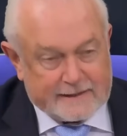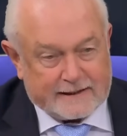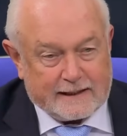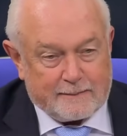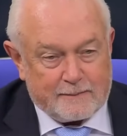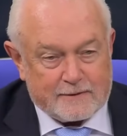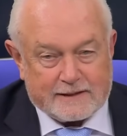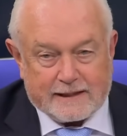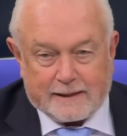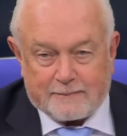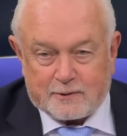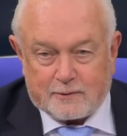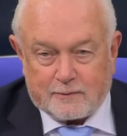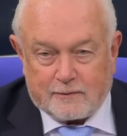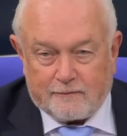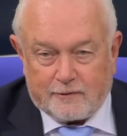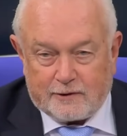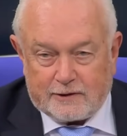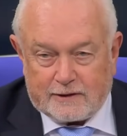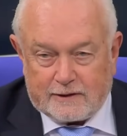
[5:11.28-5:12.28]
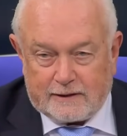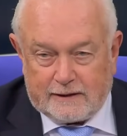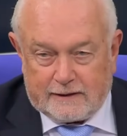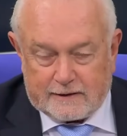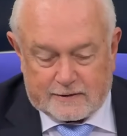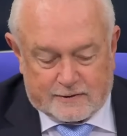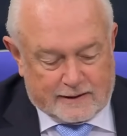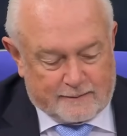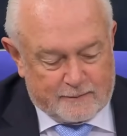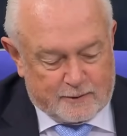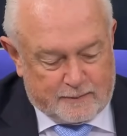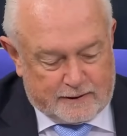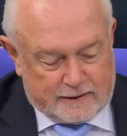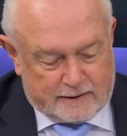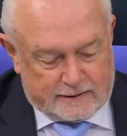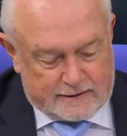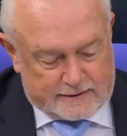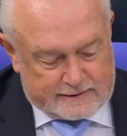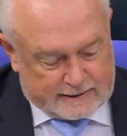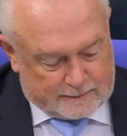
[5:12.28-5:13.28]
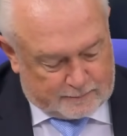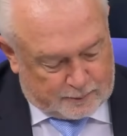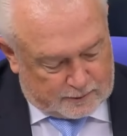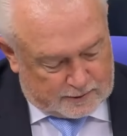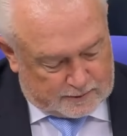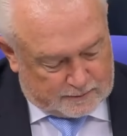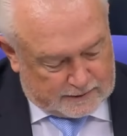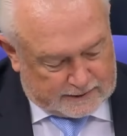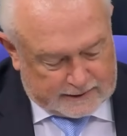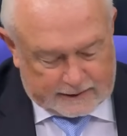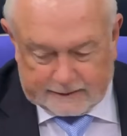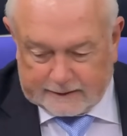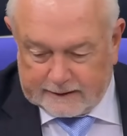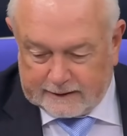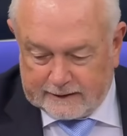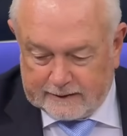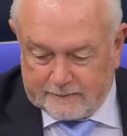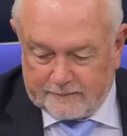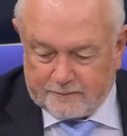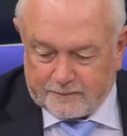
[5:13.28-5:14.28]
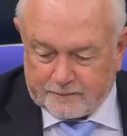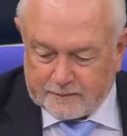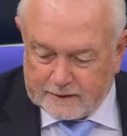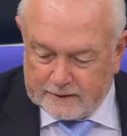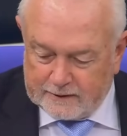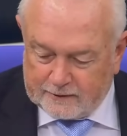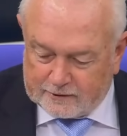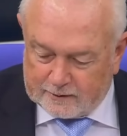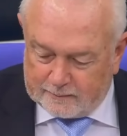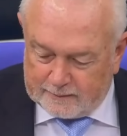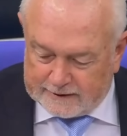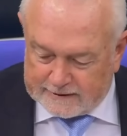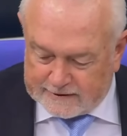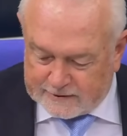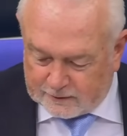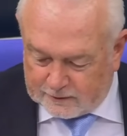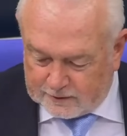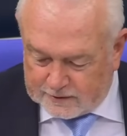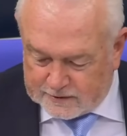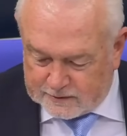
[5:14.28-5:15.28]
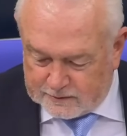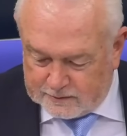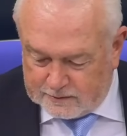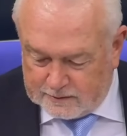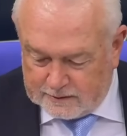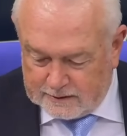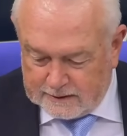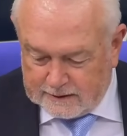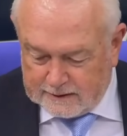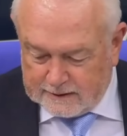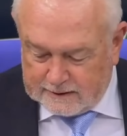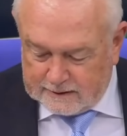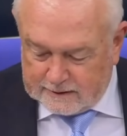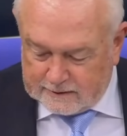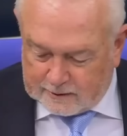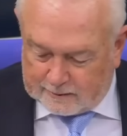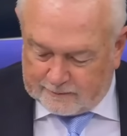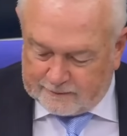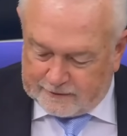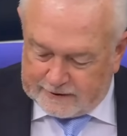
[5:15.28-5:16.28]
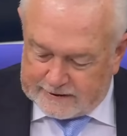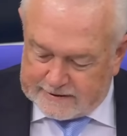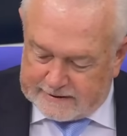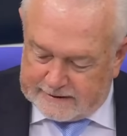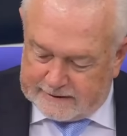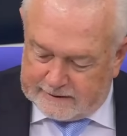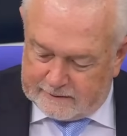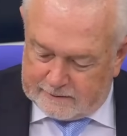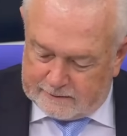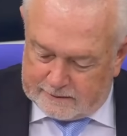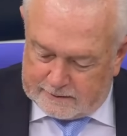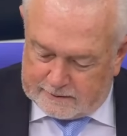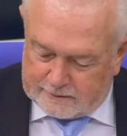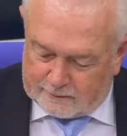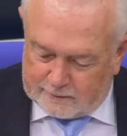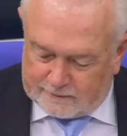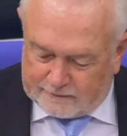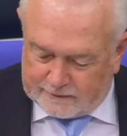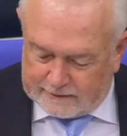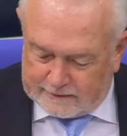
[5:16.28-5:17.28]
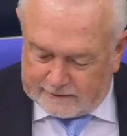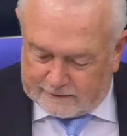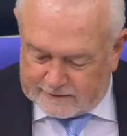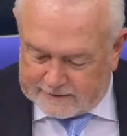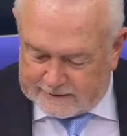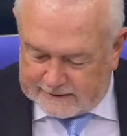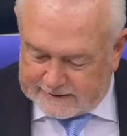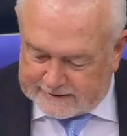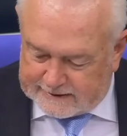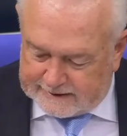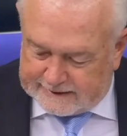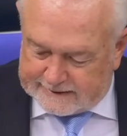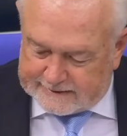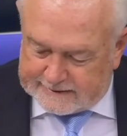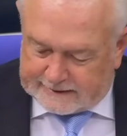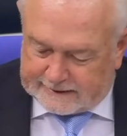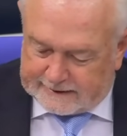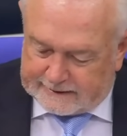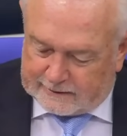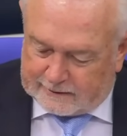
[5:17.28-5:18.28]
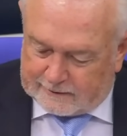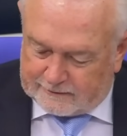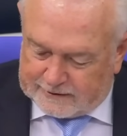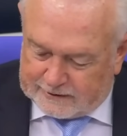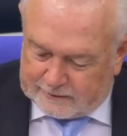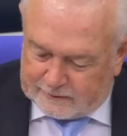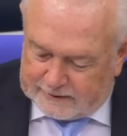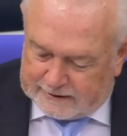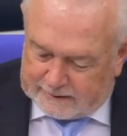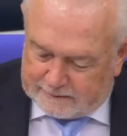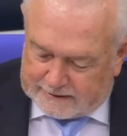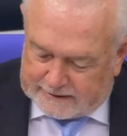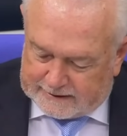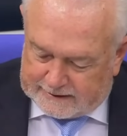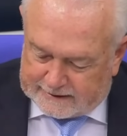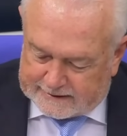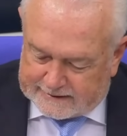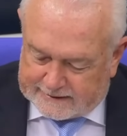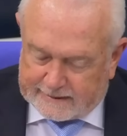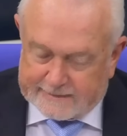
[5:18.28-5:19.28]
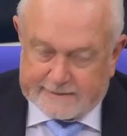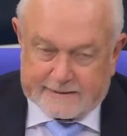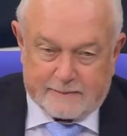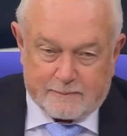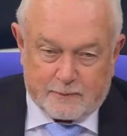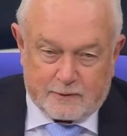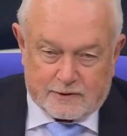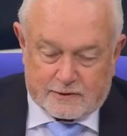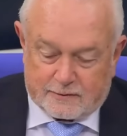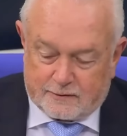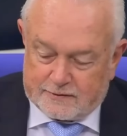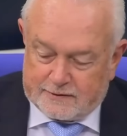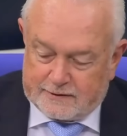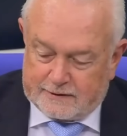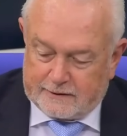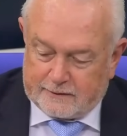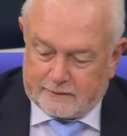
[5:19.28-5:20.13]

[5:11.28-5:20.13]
Ergebnis der Abstimmung wird Ihnen zu einem späteren Zeitpunkt bekannt gegeben. Ich komme jetzt zurück zu Top 14 und rufe als nächsten Redner auf den Kollegen Matthias Gastel, Bündnis 90 Die